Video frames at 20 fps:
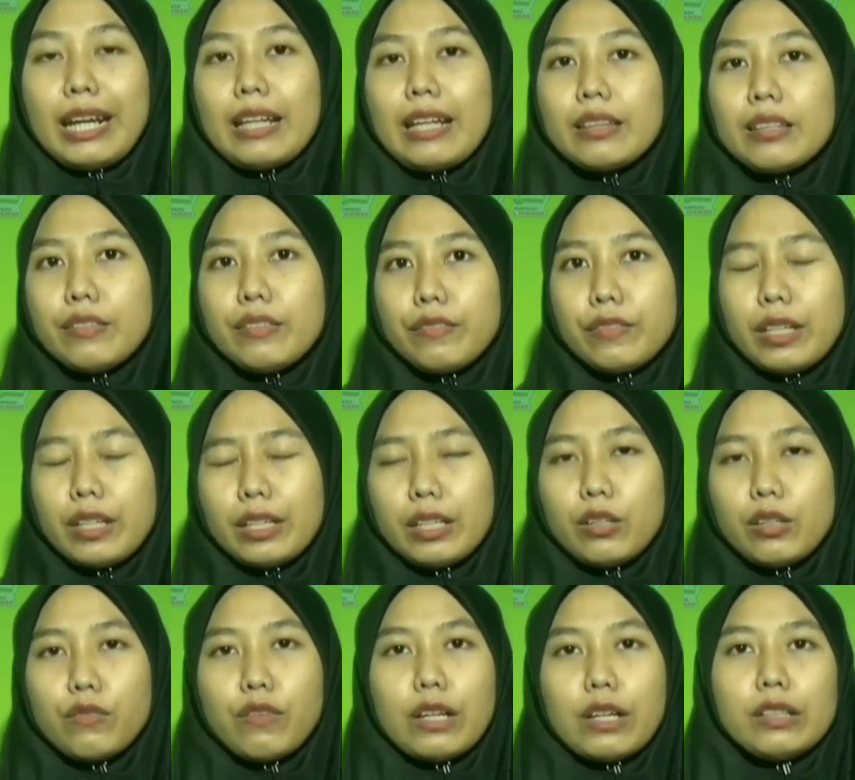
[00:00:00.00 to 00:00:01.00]
kreatif dan
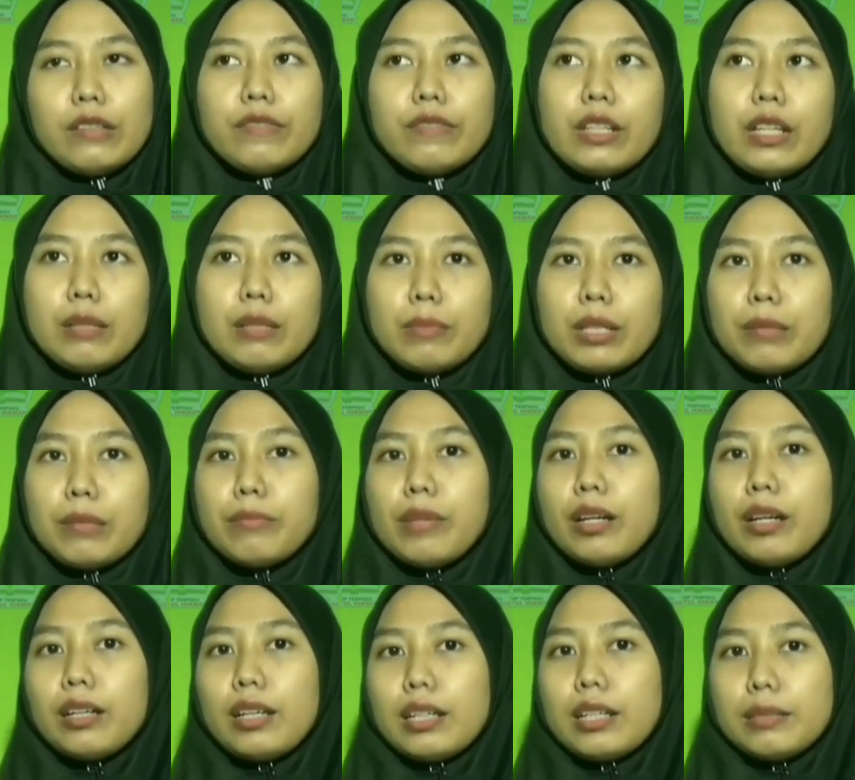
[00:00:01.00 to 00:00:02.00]
inovatif dalam
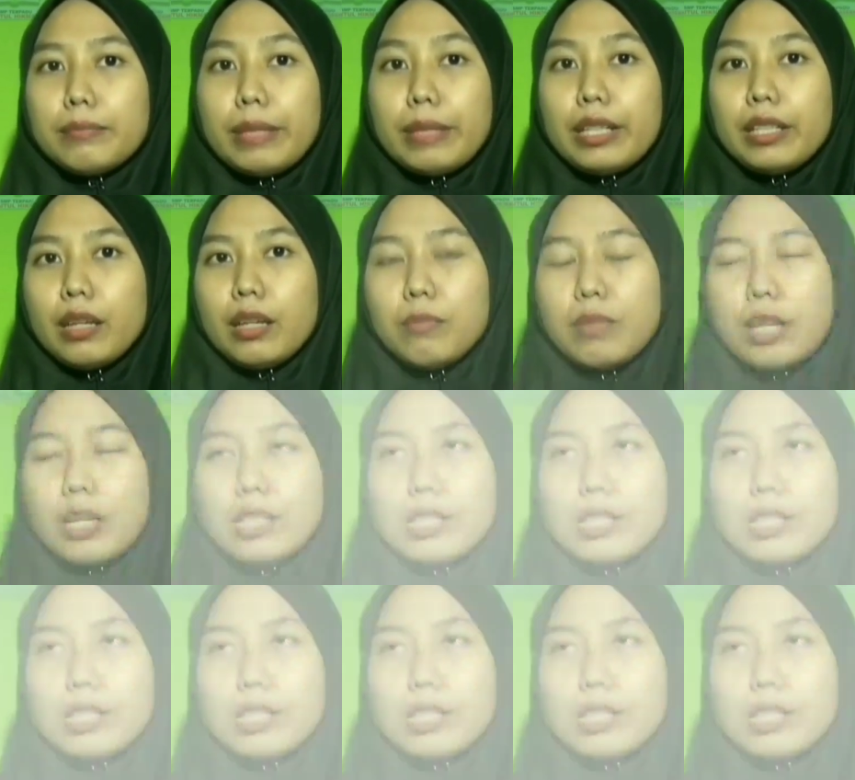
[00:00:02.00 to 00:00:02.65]
mengembangkan media